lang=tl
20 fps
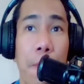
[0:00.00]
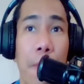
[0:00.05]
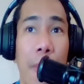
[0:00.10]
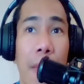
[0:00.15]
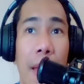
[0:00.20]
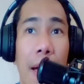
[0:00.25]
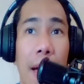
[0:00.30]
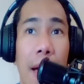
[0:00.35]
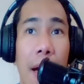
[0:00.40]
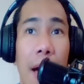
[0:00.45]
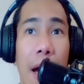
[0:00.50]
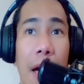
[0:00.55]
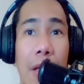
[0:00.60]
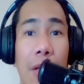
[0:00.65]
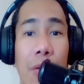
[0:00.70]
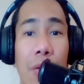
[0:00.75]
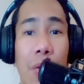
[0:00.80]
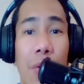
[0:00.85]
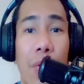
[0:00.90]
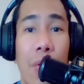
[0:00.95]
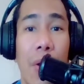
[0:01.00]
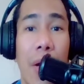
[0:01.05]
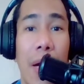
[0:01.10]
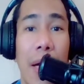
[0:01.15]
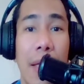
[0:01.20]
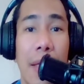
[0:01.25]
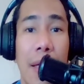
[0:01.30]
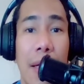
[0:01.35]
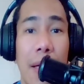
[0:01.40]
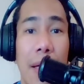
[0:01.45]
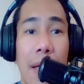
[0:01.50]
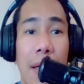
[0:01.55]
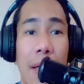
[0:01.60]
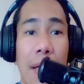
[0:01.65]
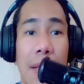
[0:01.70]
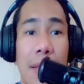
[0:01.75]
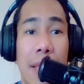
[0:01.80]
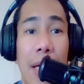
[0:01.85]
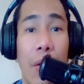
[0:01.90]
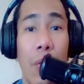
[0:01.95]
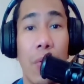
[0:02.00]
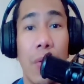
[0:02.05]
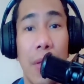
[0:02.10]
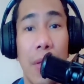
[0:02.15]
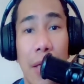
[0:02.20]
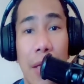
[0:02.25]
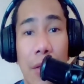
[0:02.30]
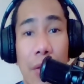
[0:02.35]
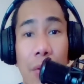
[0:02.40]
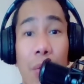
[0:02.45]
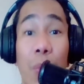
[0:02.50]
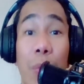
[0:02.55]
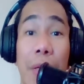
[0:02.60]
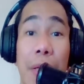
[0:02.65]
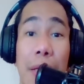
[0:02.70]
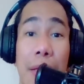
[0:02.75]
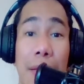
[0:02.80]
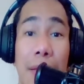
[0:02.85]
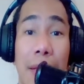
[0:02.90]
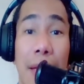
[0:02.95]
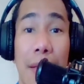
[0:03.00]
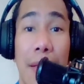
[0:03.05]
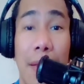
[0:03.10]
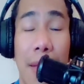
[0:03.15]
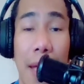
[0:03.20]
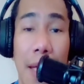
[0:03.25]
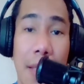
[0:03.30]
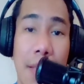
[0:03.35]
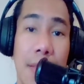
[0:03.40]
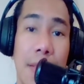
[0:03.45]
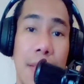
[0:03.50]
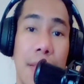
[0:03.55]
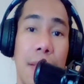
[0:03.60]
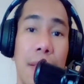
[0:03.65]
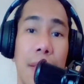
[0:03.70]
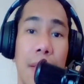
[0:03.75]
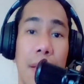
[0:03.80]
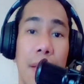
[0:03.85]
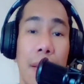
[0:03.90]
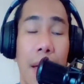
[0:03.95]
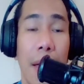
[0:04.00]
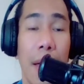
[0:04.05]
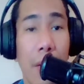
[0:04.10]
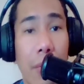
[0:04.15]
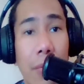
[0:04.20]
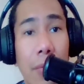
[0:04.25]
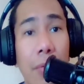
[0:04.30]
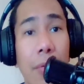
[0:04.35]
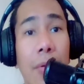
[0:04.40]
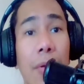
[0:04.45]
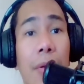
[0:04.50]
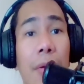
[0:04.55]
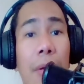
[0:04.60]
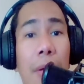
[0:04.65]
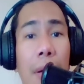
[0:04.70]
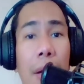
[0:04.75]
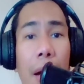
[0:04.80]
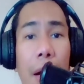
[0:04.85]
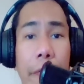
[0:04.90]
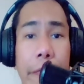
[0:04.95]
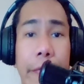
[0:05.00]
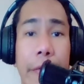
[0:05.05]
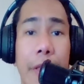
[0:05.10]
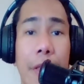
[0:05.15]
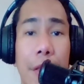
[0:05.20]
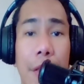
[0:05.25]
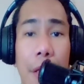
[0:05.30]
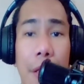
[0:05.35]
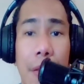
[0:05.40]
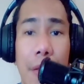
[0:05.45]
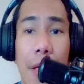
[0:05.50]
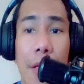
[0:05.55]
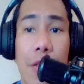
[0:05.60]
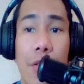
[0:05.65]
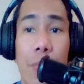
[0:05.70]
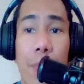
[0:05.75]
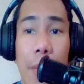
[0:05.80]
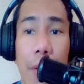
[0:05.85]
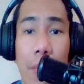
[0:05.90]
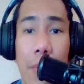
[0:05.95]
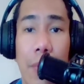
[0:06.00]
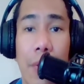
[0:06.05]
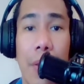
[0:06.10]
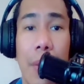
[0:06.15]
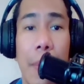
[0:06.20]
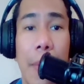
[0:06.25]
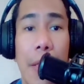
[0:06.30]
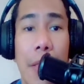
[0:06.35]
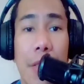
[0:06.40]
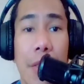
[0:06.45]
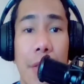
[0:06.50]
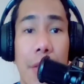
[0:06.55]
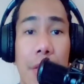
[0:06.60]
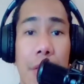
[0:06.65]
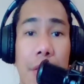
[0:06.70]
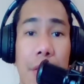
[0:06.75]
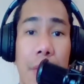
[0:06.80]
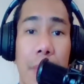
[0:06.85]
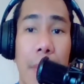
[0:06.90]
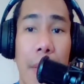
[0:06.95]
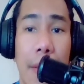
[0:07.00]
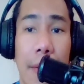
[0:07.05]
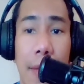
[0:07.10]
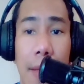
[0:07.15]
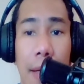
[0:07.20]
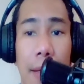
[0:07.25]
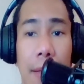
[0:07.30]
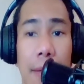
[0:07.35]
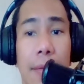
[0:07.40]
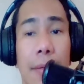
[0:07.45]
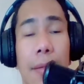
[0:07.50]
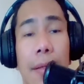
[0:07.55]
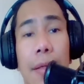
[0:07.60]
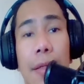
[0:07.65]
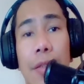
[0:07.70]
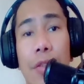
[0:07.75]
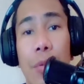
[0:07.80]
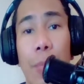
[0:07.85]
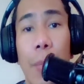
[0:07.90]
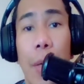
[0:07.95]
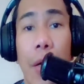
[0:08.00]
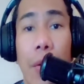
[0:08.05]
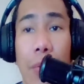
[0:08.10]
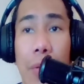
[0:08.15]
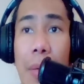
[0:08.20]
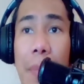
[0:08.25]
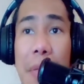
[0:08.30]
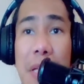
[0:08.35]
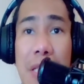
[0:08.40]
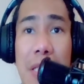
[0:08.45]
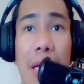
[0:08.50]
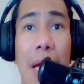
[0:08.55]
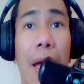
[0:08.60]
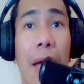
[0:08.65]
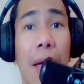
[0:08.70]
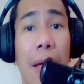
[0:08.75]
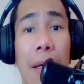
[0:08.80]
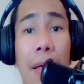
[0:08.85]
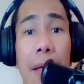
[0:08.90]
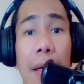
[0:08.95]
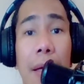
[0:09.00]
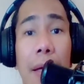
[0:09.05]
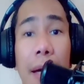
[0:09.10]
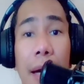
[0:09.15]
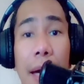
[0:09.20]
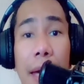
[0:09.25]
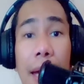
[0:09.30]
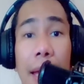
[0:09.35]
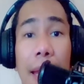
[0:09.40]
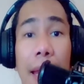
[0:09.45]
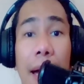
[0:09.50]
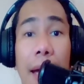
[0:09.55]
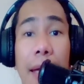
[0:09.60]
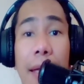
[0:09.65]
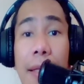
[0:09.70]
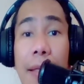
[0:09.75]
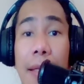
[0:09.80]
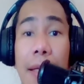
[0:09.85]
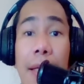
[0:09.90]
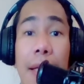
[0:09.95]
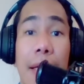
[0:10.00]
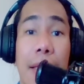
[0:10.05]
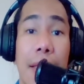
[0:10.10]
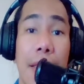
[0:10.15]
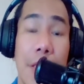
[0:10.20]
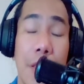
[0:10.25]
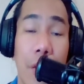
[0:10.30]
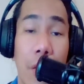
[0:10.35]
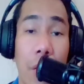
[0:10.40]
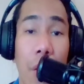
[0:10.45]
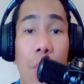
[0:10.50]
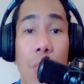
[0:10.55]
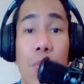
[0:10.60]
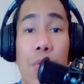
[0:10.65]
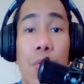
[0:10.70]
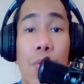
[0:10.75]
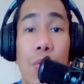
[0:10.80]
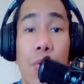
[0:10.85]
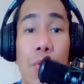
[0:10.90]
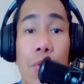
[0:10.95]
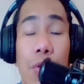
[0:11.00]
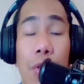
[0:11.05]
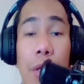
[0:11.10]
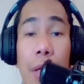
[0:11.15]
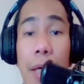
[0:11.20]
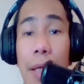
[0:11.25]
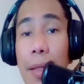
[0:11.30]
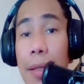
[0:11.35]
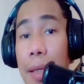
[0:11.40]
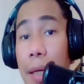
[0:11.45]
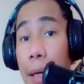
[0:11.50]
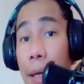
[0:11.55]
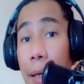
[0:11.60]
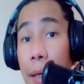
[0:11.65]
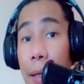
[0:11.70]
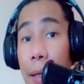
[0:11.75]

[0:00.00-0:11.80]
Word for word: uh, ano yung kanyang sagot dito within 10 days. Ngayon, after 10 days, sumagot naman si DJ Bantag. Uh, sumagot naman siya kaya lang hindi na-disclose. Hindi